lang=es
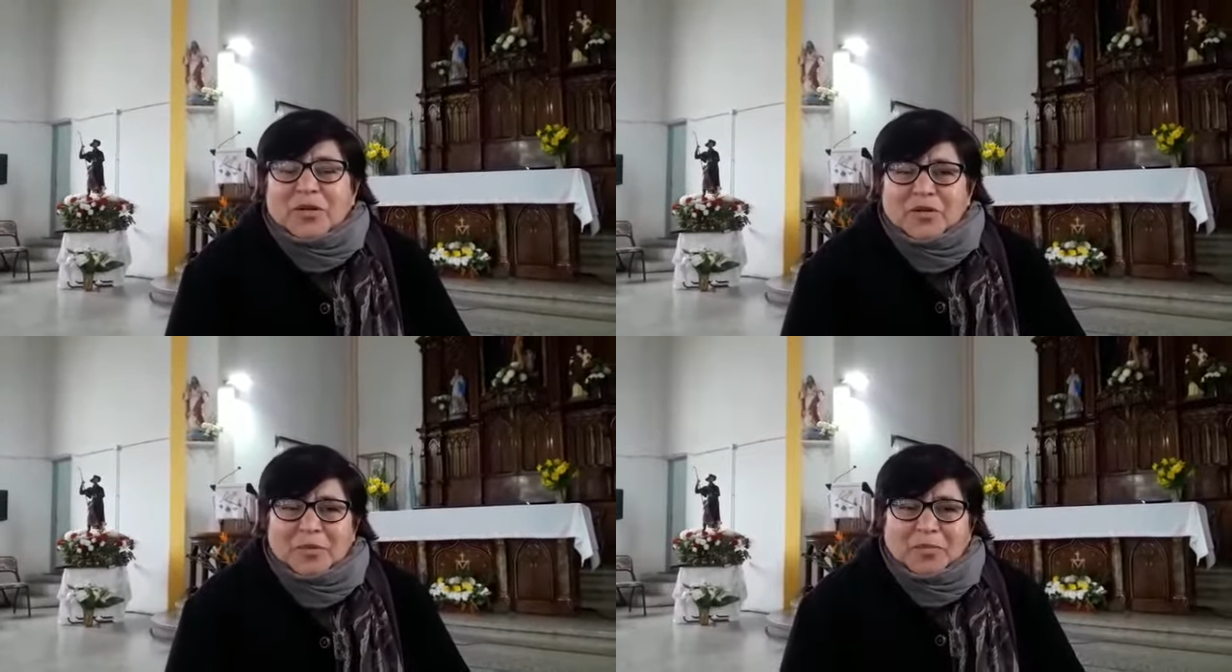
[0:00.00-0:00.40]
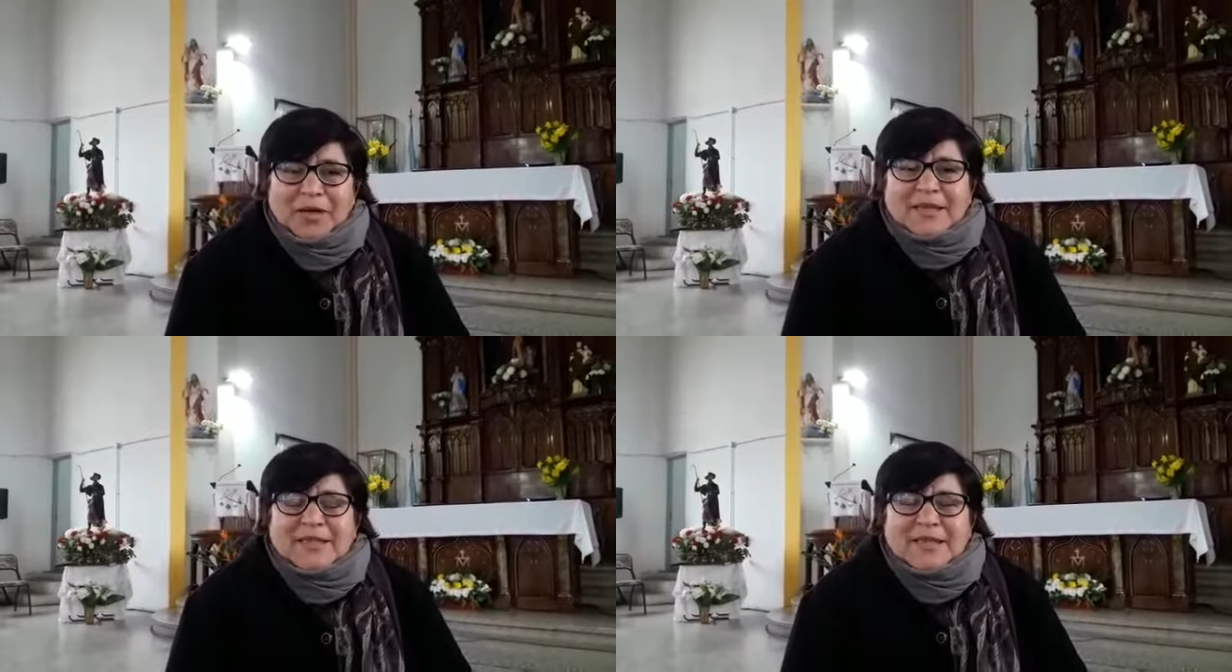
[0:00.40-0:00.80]
pero
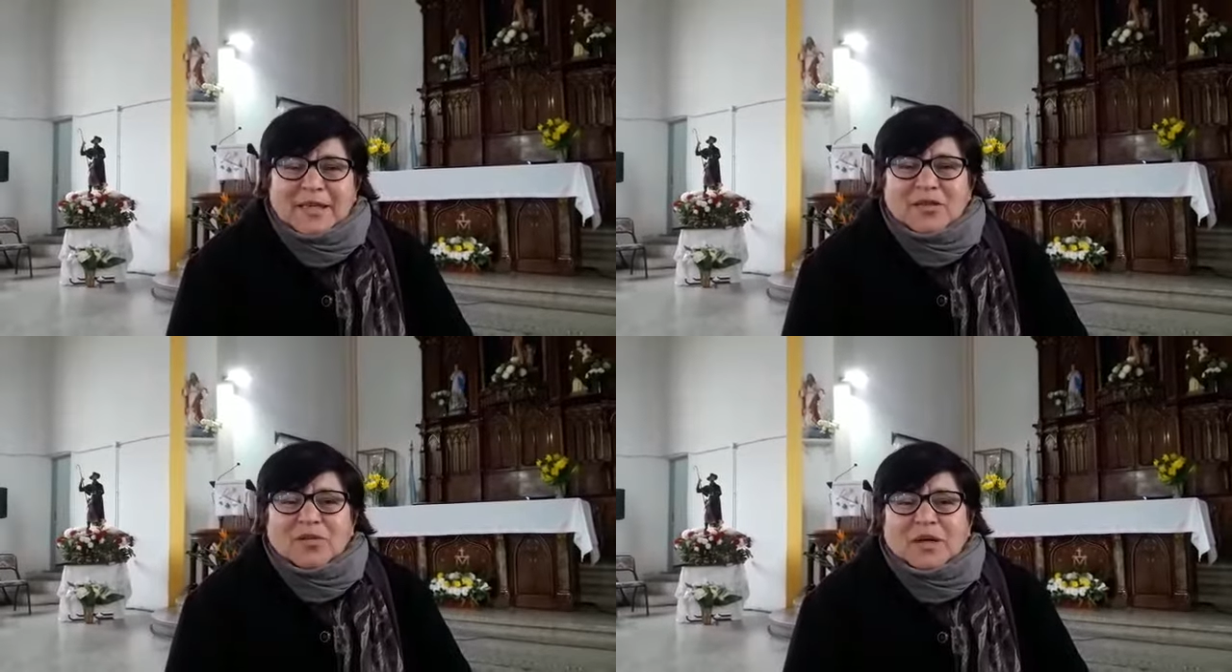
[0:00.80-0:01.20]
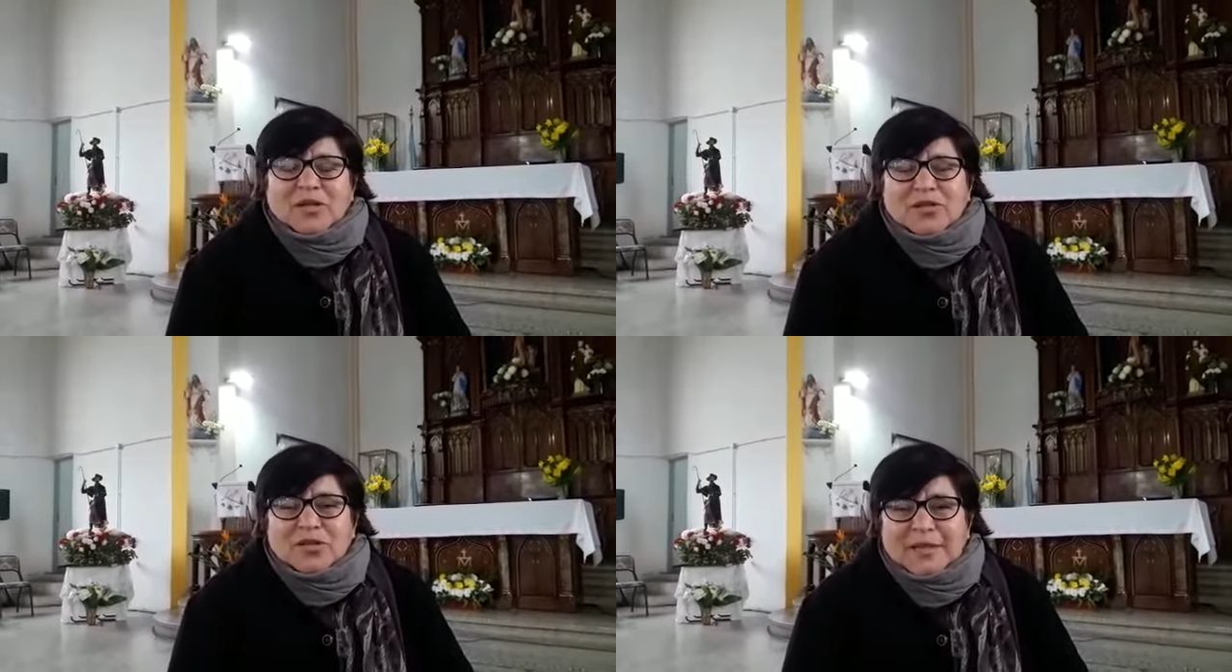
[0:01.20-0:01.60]
después el chiquito
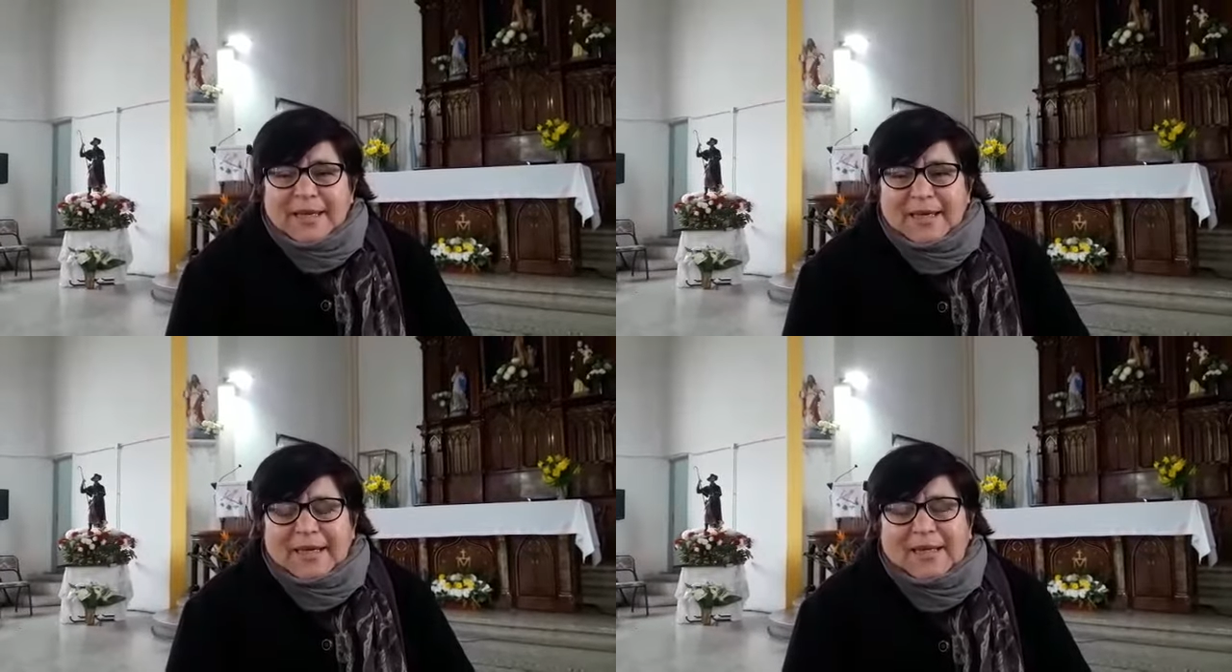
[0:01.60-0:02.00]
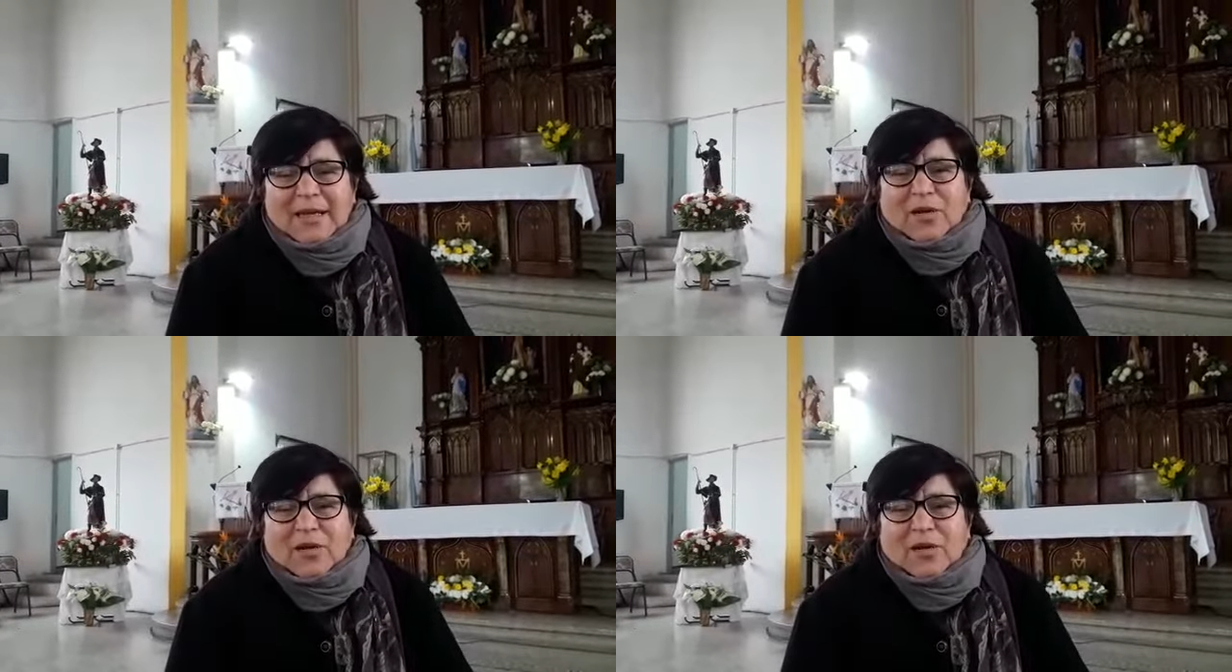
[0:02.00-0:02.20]
cuando está en el